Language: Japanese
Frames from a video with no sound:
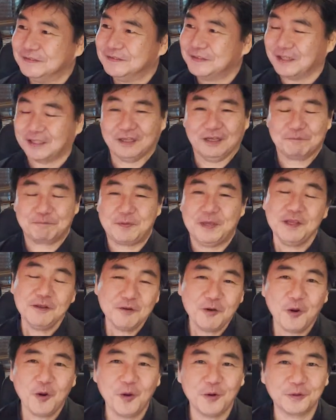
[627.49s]
なんか
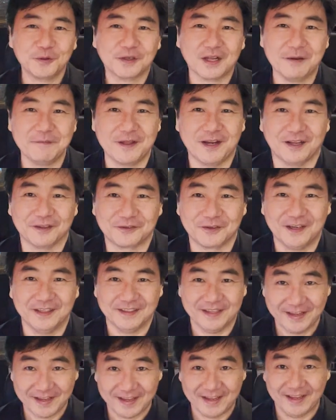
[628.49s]
ピンホールカメラとか
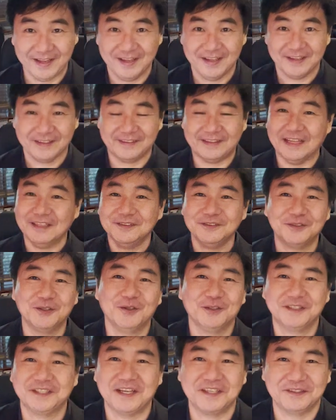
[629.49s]
で現
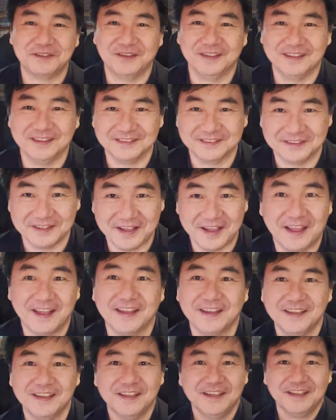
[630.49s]
像したりとかですね
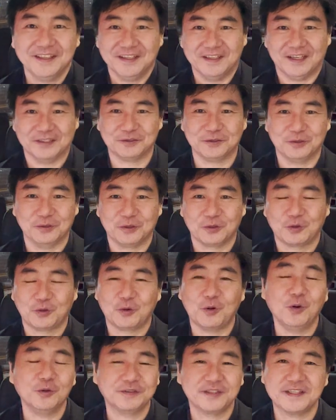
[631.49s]
あと
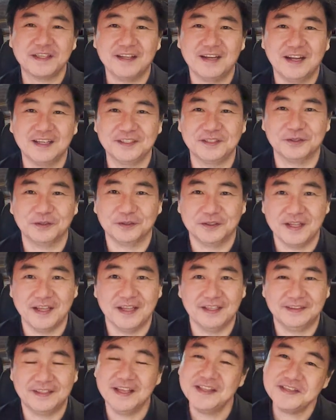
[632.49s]
鉱石ラジオ
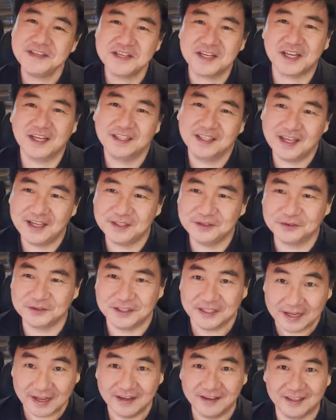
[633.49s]
で電池がないの
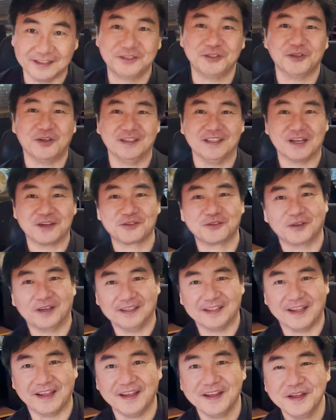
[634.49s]
にねラジオが鳴ると
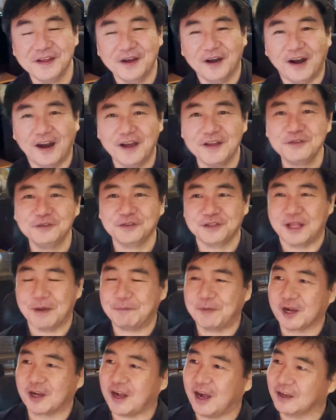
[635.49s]
かねああいうのねやっ
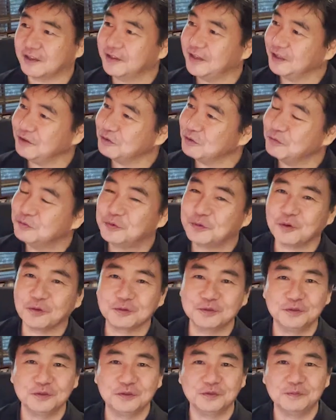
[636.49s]
ぱ学研の付
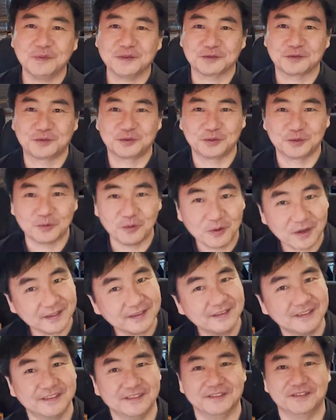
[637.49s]
録はすごかっ
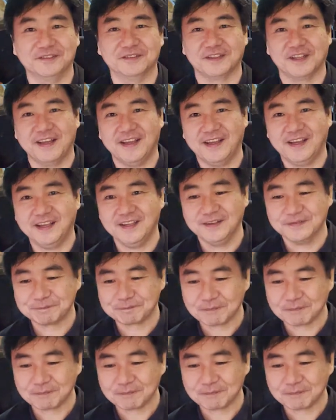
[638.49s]
たですよね。